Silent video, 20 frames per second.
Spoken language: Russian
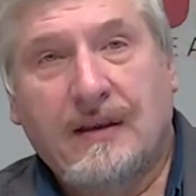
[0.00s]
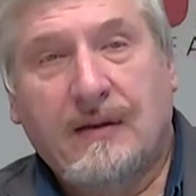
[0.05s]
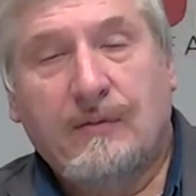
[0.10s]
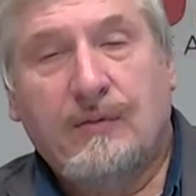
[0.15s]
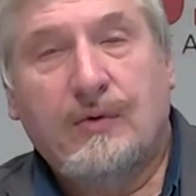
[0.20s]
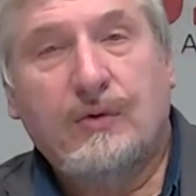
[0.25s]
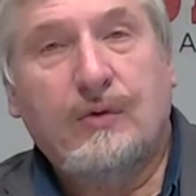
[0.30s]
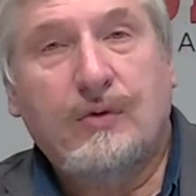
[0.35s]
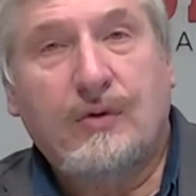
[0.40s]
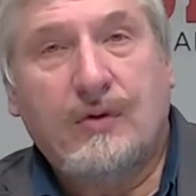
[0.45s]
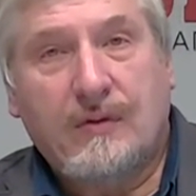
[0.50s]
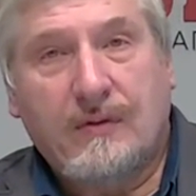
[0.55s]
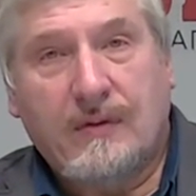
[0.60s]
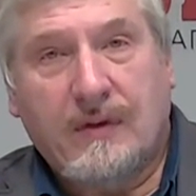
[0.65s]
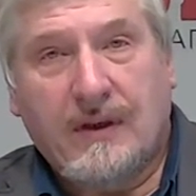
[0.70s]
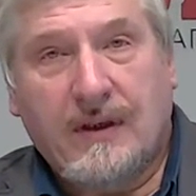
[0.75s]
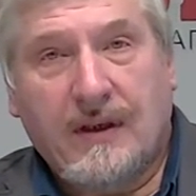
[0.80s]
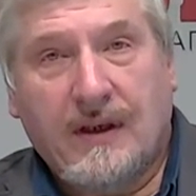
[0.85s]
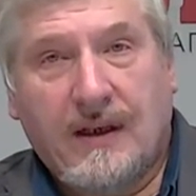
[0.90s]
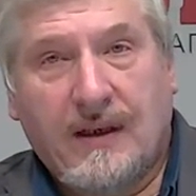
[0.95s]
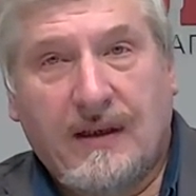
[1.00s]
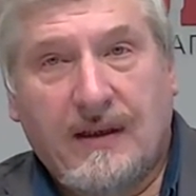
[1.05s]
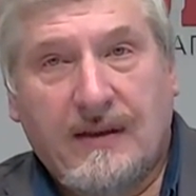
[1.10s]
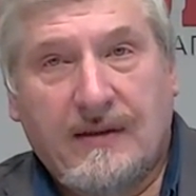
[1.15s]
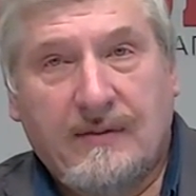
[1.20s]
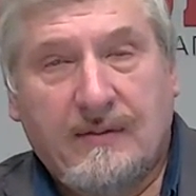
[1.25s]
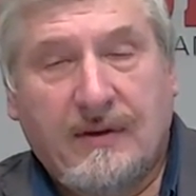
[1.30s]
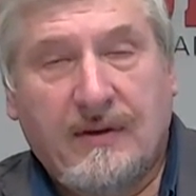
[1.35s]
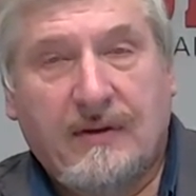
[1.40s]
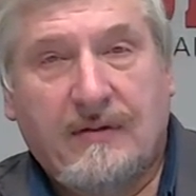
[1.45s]
будущего
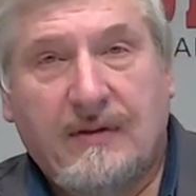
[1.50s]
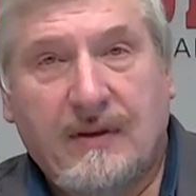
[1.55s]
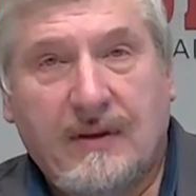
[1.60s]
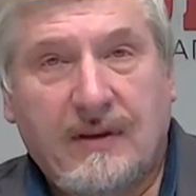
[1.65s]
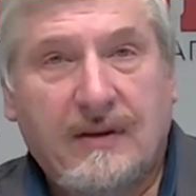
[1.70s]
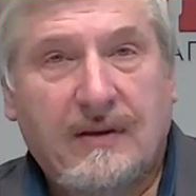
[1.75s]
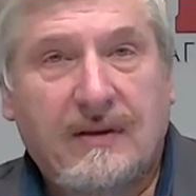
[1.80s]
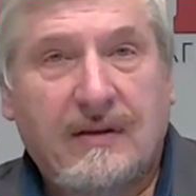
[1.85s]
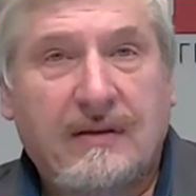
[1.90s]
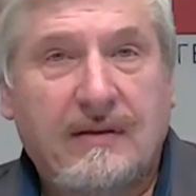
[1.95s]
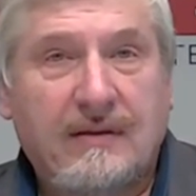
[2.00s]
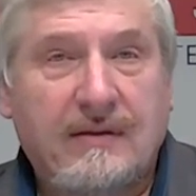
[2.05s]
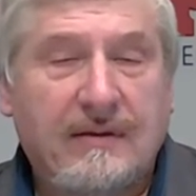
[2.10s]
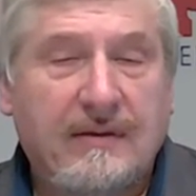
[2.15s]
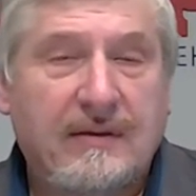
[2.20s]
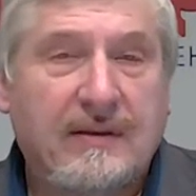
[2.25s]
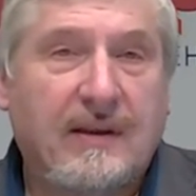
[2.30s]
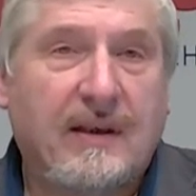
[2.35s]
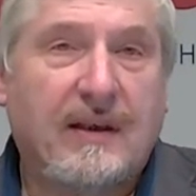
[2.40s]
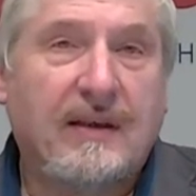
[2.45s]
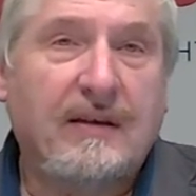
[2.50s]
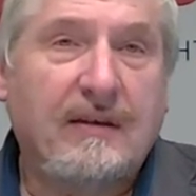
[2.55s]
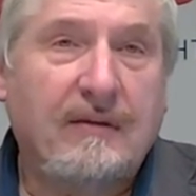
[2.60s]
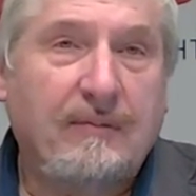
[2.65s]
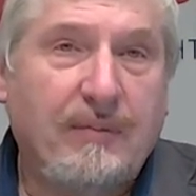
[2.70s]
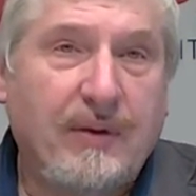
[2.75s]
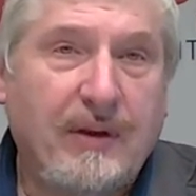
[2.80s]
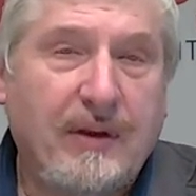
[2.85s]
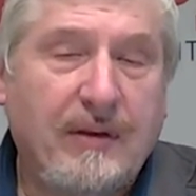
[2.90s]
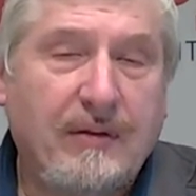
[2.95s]
организма в этот странный
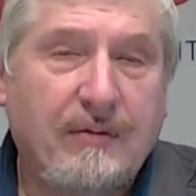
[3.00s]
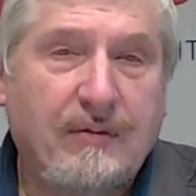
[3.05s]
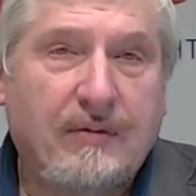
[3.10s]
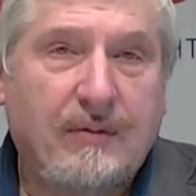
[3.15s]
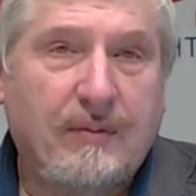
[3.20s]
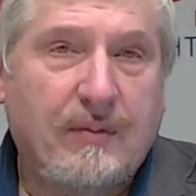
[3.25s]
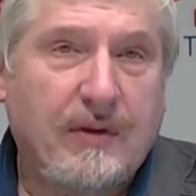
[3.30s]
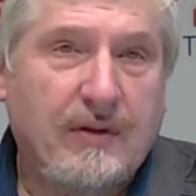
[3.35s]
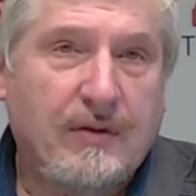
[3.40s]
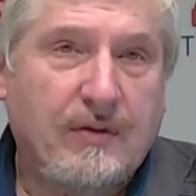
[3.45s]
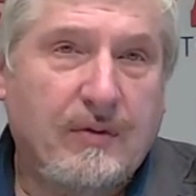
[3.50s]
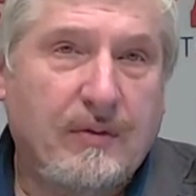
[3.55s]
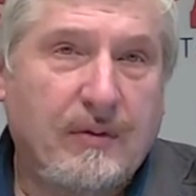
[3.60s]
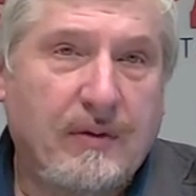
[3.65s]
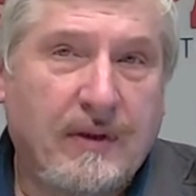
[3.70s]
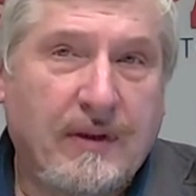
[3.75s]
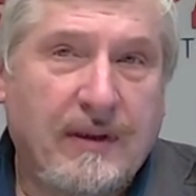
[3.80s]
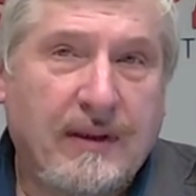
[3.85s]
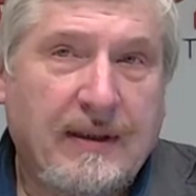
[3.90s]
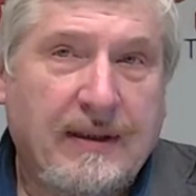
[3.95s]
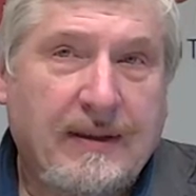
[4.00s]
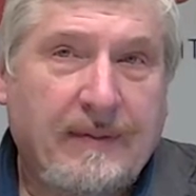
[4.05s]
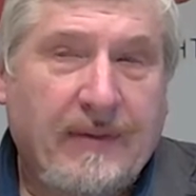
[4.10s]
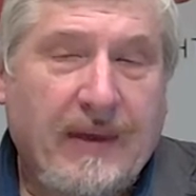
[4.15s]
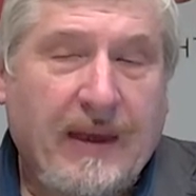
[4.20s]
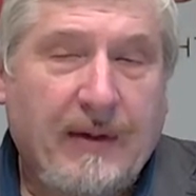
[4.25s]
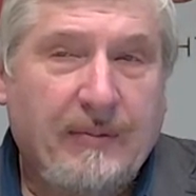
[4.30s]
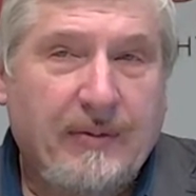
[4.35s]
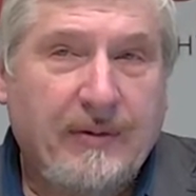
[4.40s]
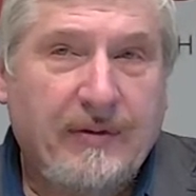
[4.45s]
период между
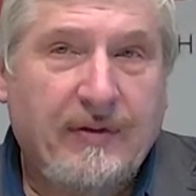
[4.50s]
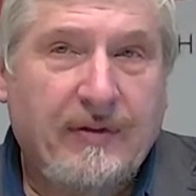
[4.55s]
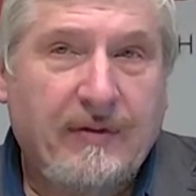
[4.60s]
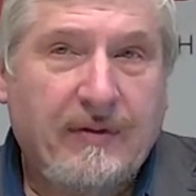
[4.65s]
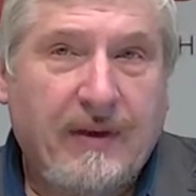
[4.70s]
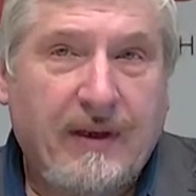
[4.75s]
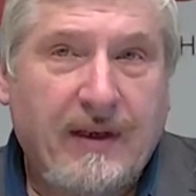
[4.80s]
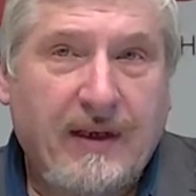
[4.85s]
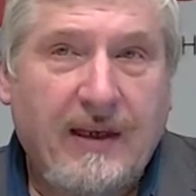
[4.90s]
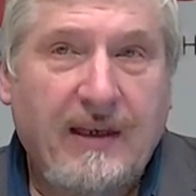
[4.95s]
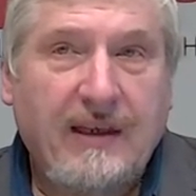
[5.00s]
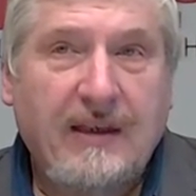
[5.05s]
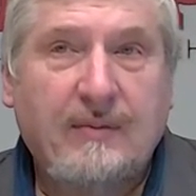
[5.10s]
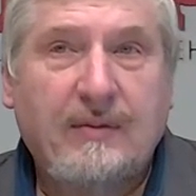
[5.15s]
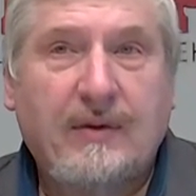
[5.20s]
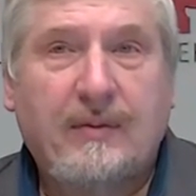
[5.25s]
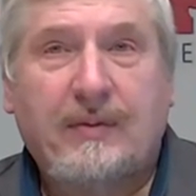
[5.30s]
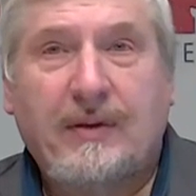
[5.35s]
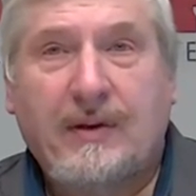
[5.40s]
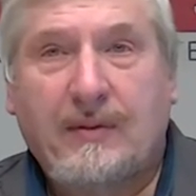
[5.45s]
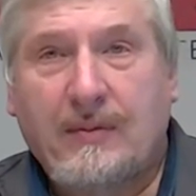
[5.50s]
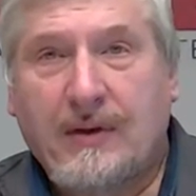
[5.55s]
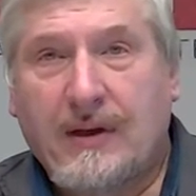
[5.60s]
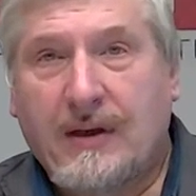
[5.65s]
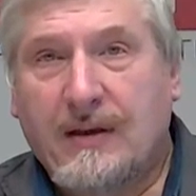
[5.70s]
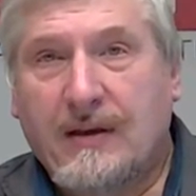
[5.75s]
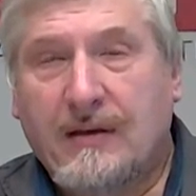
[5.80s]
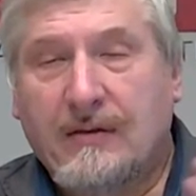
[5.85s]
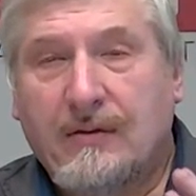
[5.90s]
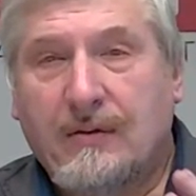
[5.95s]
оплодотворением и
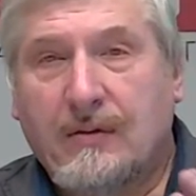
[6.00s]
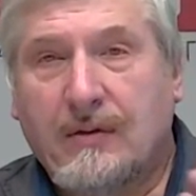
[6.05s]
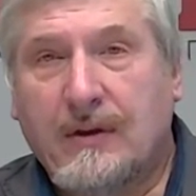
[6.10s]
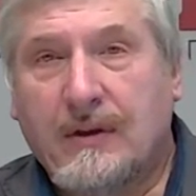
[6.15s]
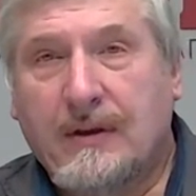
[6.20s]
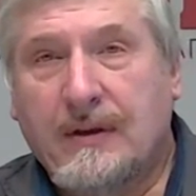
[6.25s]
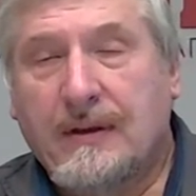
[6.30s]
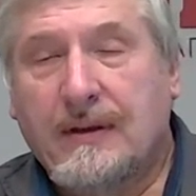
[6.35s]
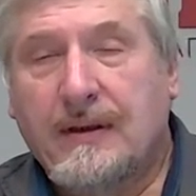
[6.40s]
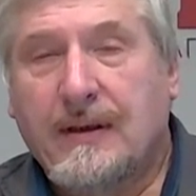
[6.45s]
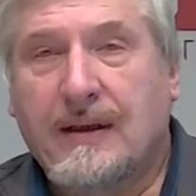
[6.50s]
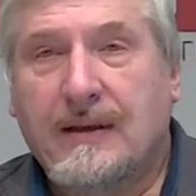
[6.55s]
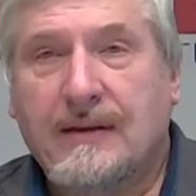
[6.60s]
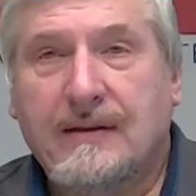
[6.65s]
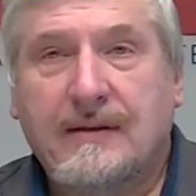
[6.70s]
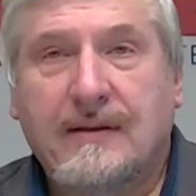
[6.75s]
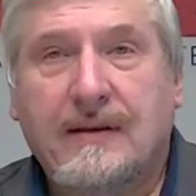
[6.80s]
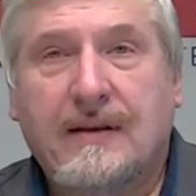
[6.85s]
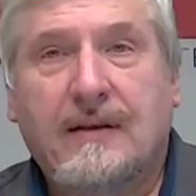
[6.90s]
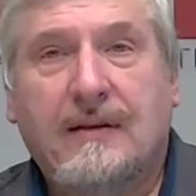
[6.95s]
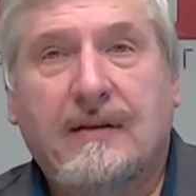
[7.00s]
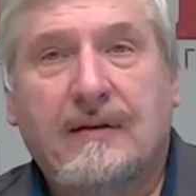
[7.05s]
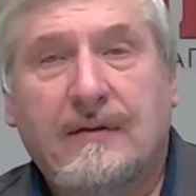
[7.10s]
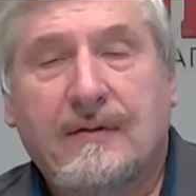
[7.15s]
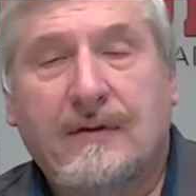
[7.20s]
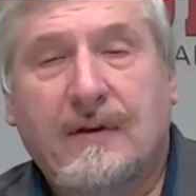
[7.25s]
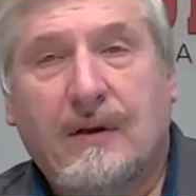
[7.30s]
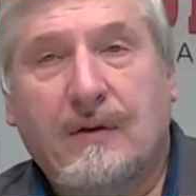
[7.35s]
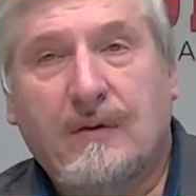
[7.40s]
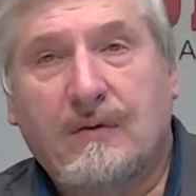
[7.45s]
примерно до конца
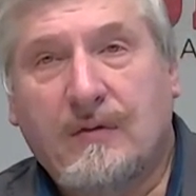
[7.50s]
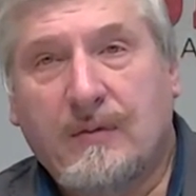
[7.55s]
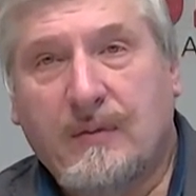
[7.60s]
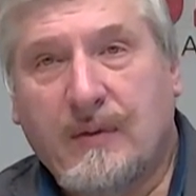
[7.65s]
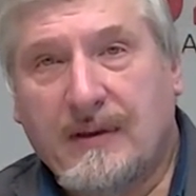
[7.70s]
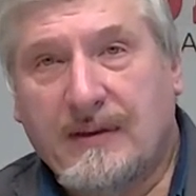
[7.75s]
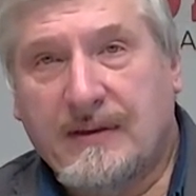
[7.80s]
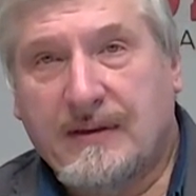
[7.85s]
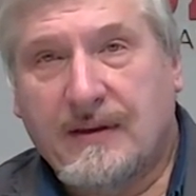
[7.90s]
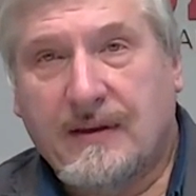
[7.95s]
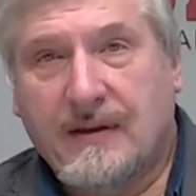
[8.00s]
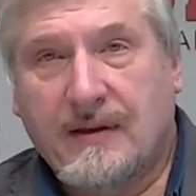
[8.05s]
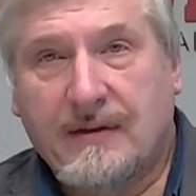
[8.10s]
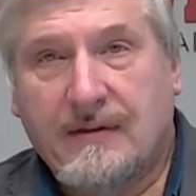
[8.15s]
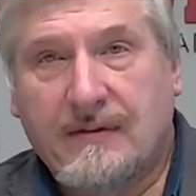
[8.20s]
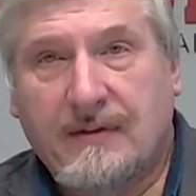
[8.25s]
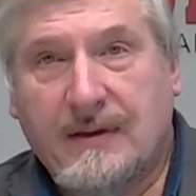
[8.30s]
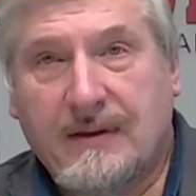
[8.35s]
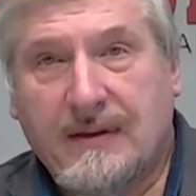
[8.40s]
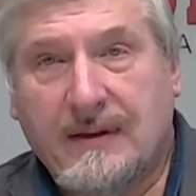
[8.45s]
второго месяца развития.